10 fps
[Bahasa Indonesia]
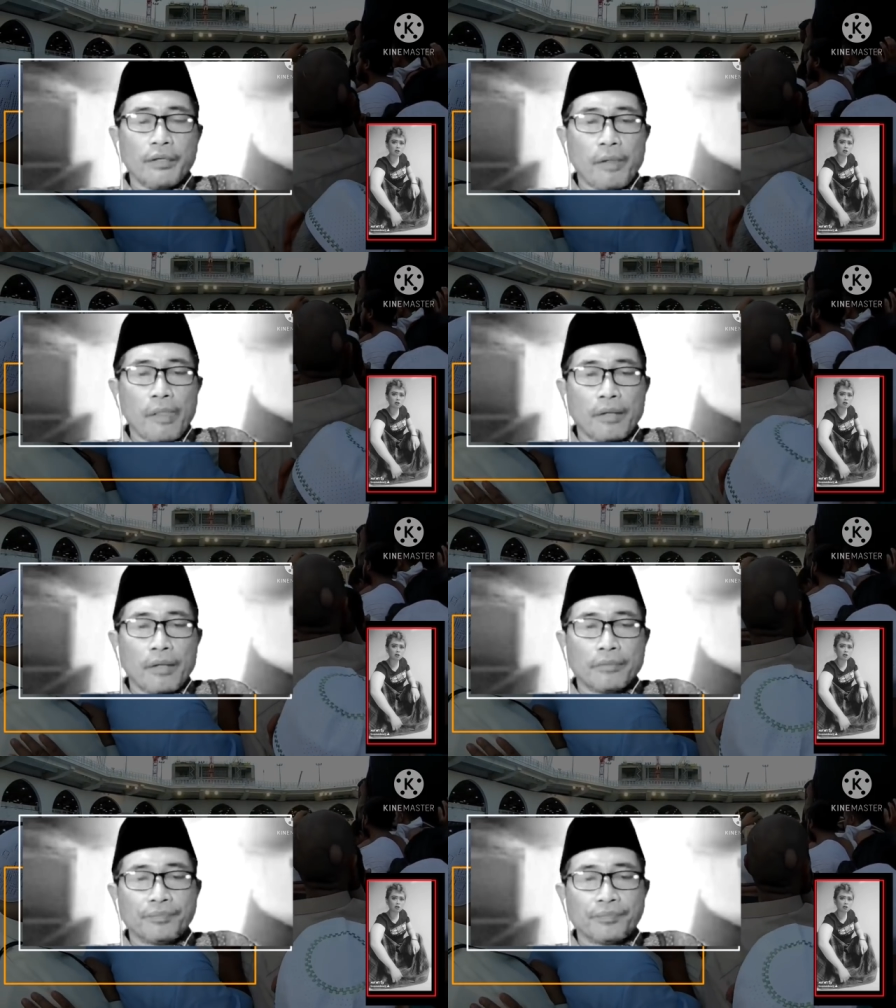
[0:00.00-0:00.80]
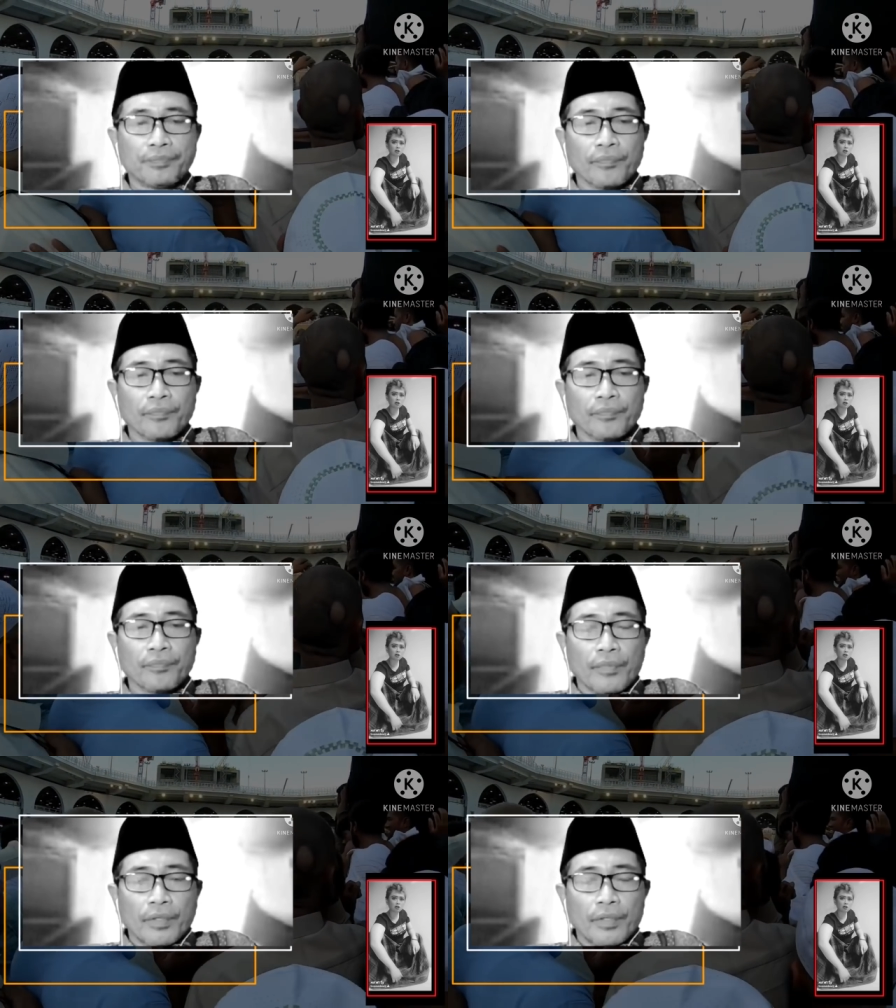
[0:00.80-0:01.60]
Terus Muhammad bin
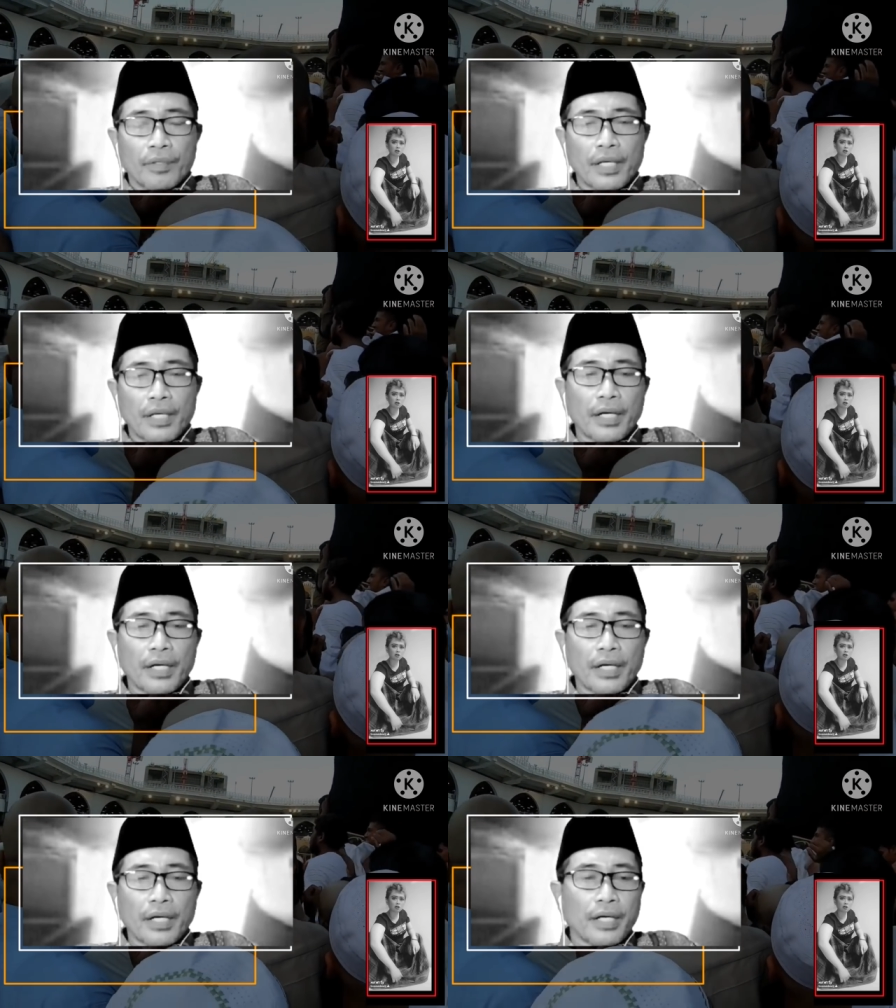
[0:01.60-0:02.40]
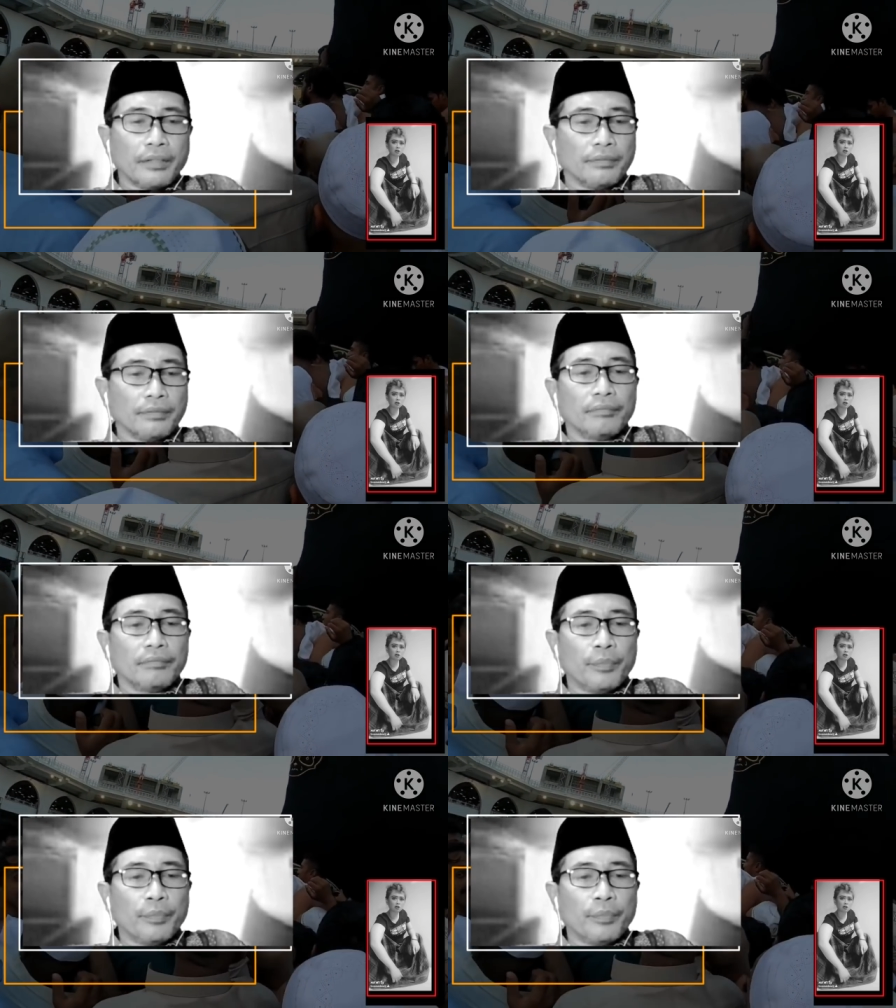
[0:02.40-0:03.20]
Abdullah itu kawin dengan
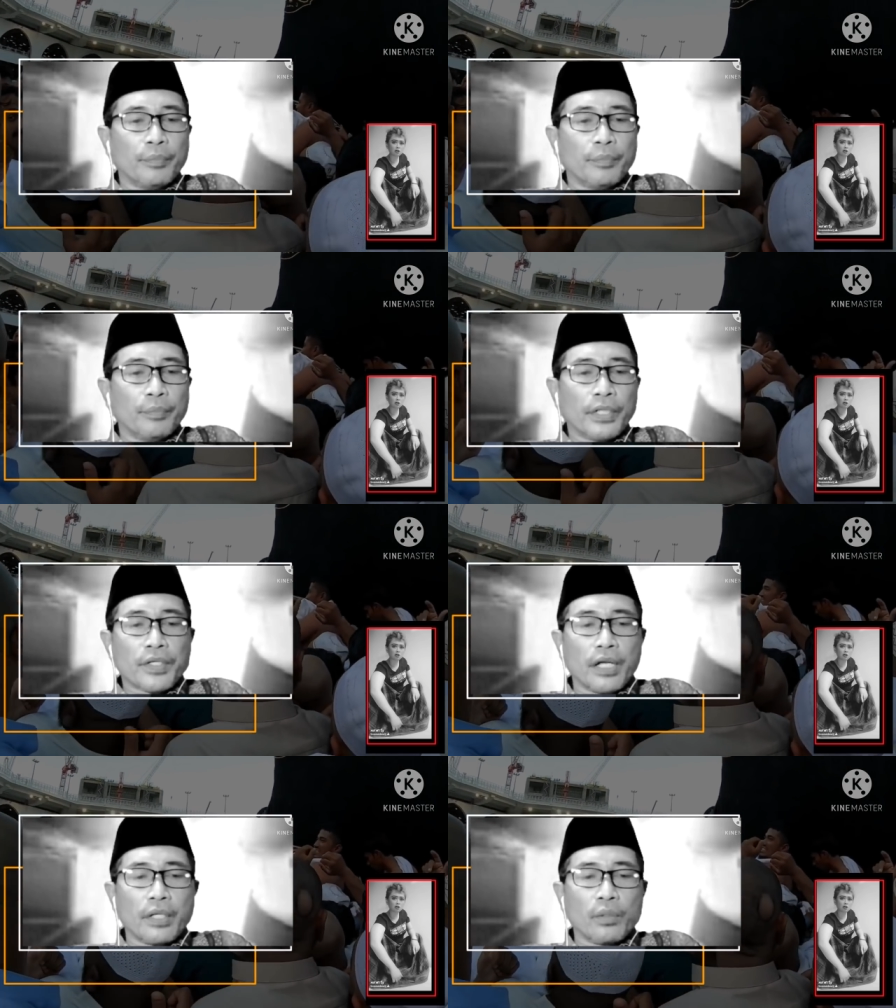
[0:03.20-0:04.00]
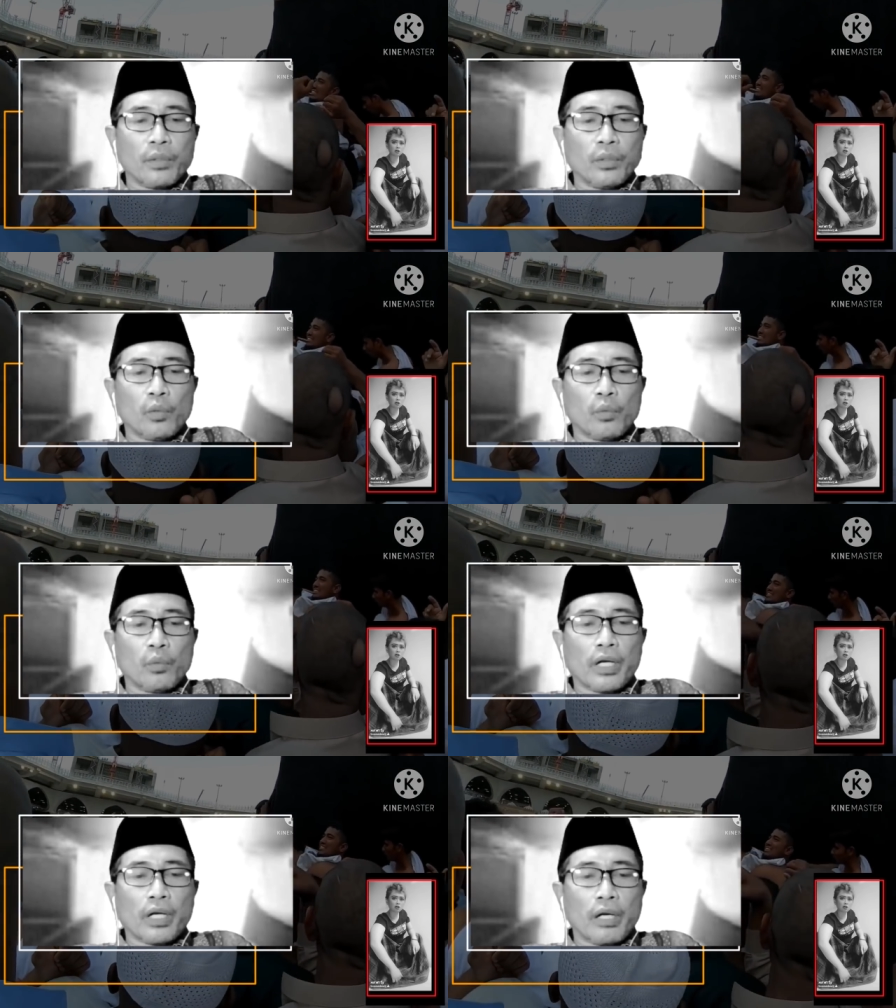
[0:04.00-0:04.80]
Aisyah binti Abu Bakar
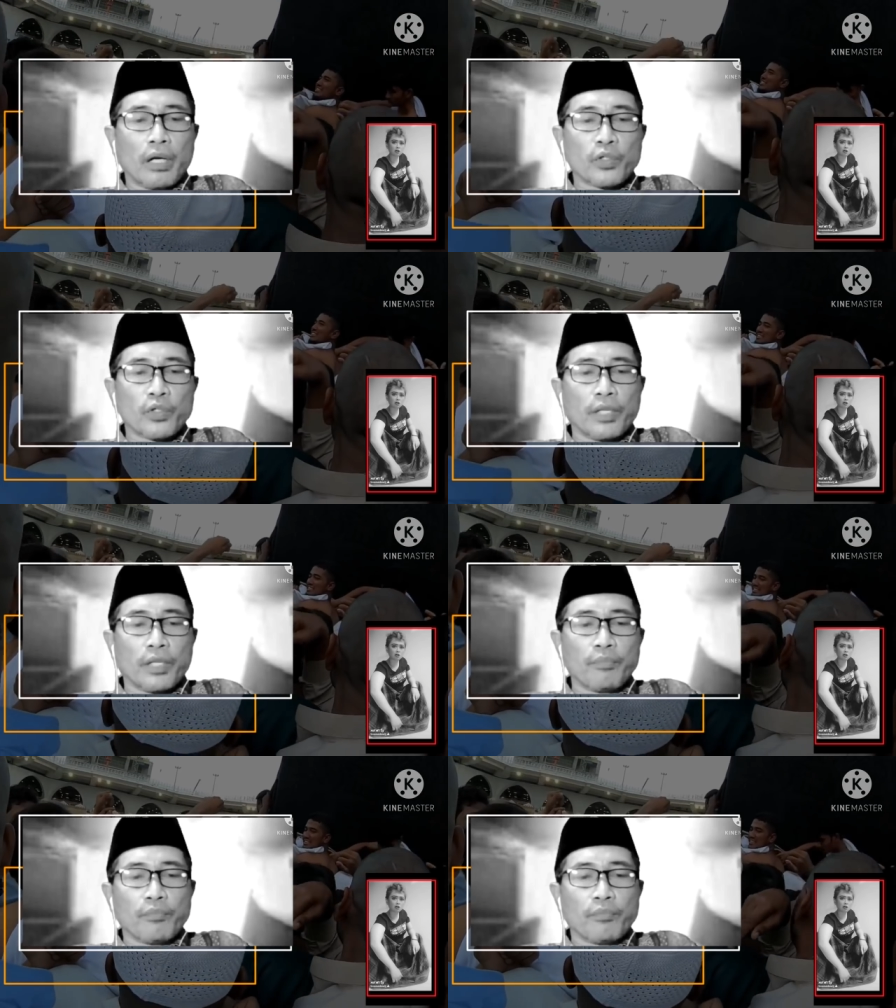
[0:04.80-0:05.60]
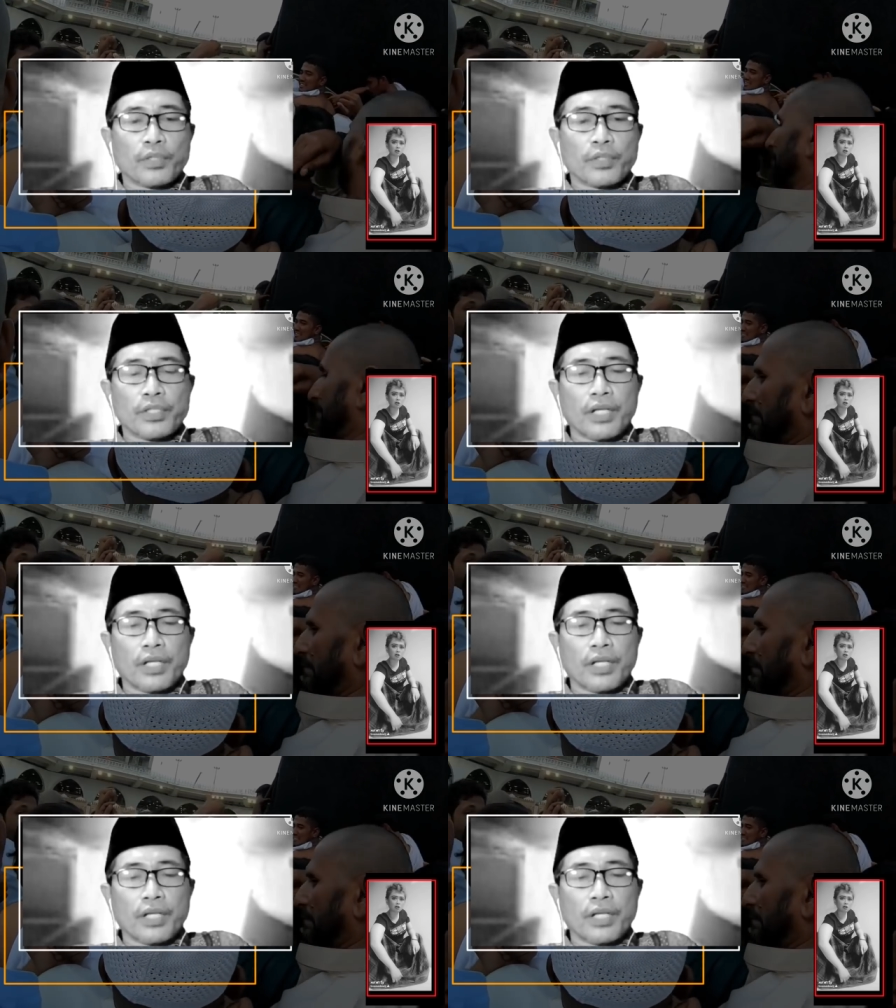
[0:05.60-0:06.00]
Siddiq ketika umur 6